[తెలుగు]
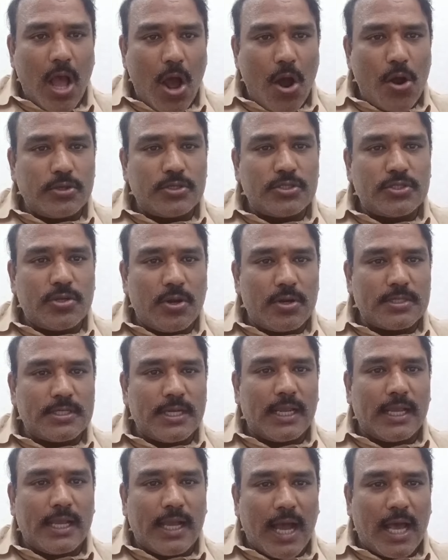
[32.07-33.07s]

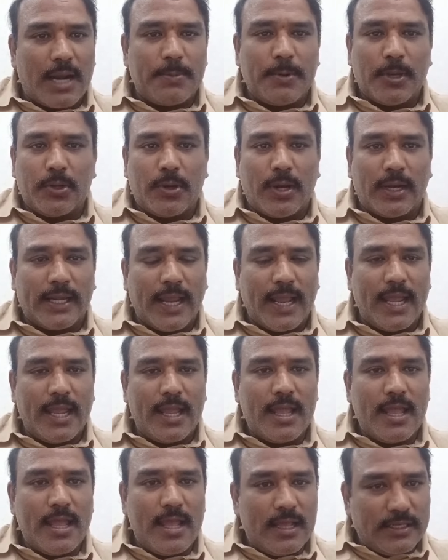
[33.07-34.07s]
అవుట్సోర్సింగ్ కార్మికులు అంటే
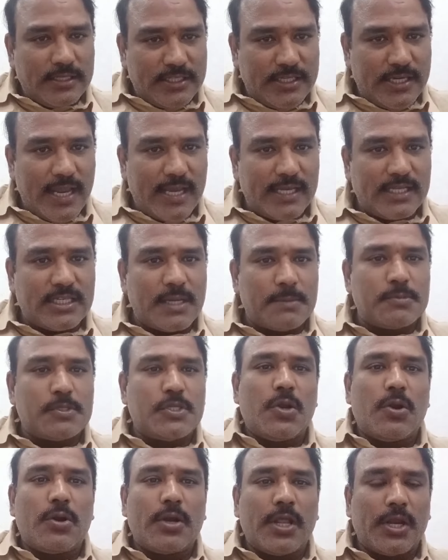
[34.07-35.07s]

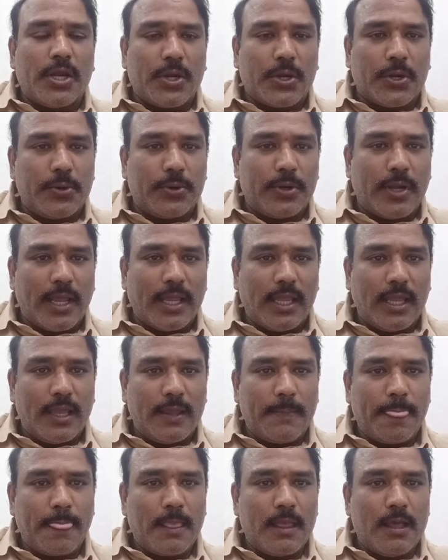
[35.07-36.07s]
జిహెచ్ఎంసీలోనే రిక్రూట్ అయ్యి
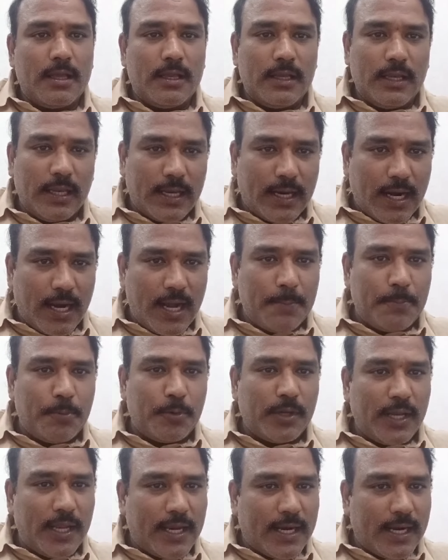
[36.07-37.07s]
ఇక్కడే
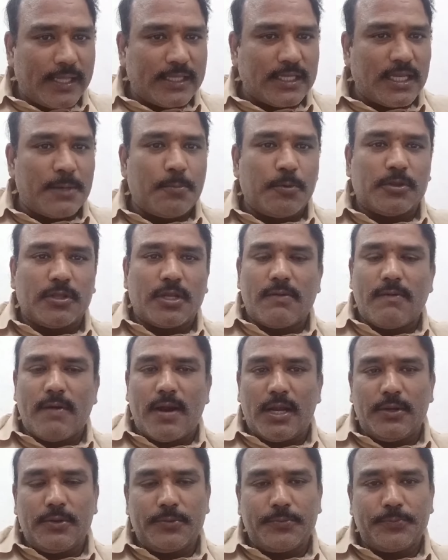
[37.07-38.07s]
పుట్టి ఇక్కడే చనిపోతున్న
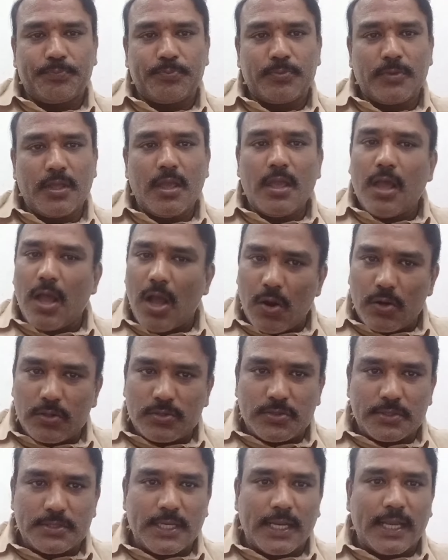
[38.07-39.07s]
వాళ్ళు
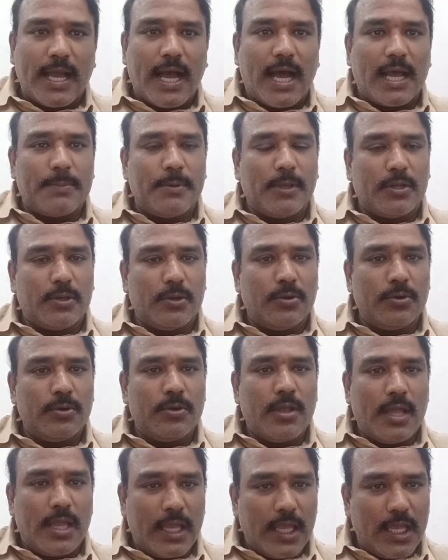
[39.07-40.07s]
అవుట్సోర్సింగ్ కార్మికులు
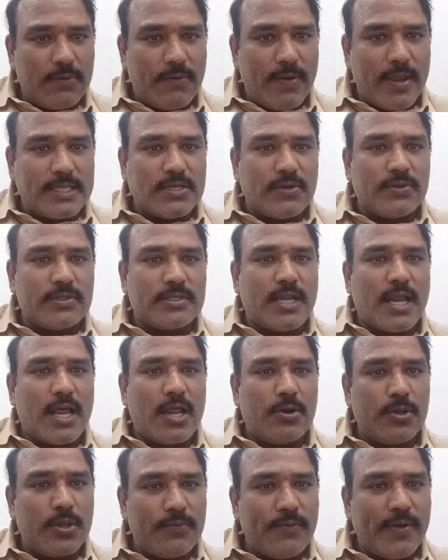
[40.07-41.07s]
ఇరవై
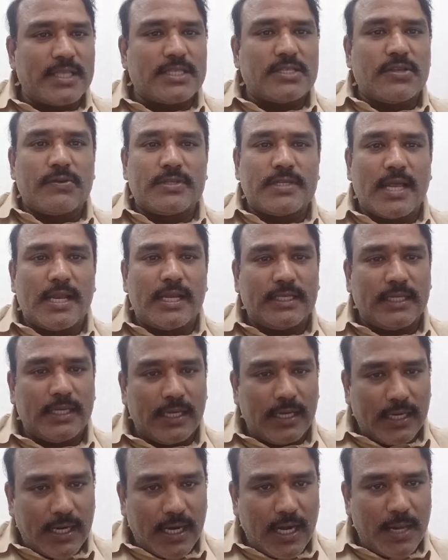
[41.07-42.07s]
సంవత్సరాలు ఇరవై ఐదు సంవత్సరాల నుంచి
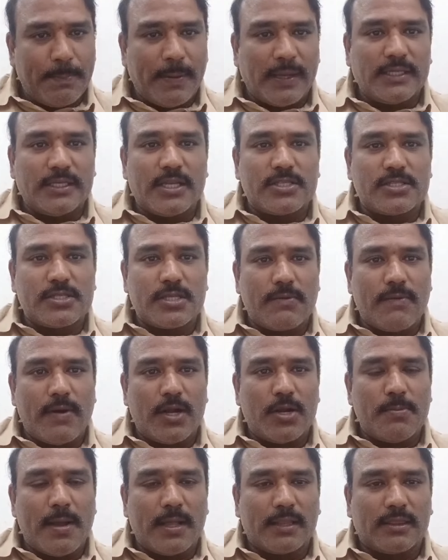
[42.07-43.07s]
ఇక్కడే పనిచేస్తున్న
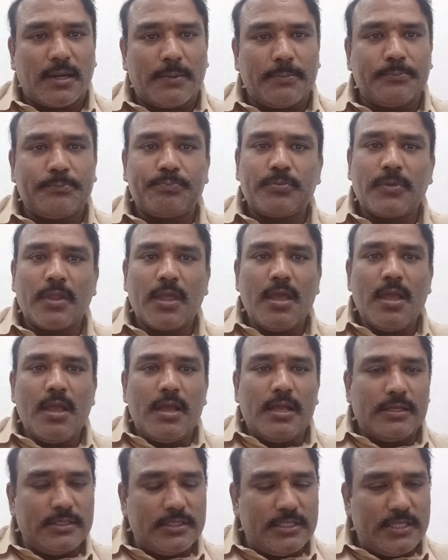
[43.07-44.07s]
వాళ్ళు మాత్రం
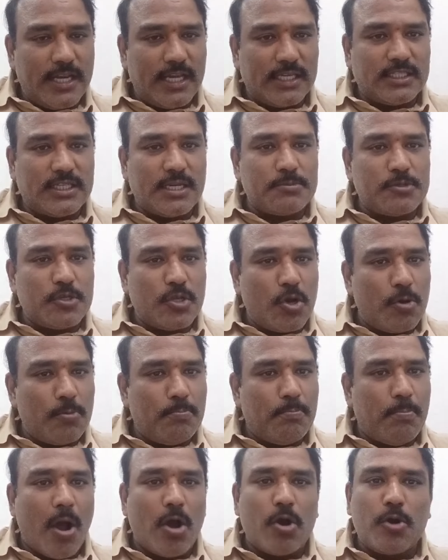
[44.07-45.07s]
జిహెచ్ఎంసీలో
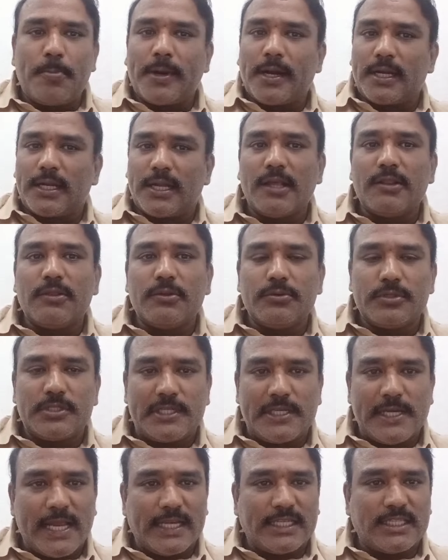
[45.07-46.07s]
బాగుపడట్లేదు
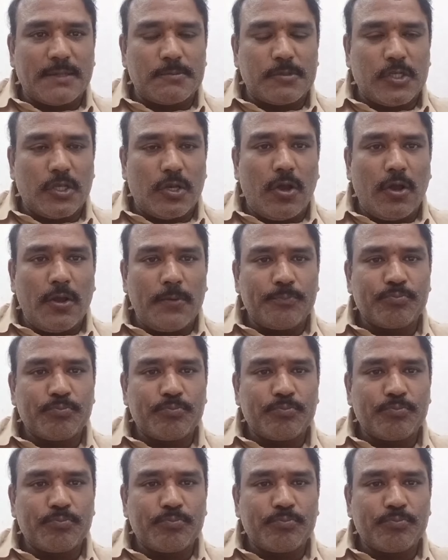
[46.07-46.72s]
జిహెచ్ఎంసీలో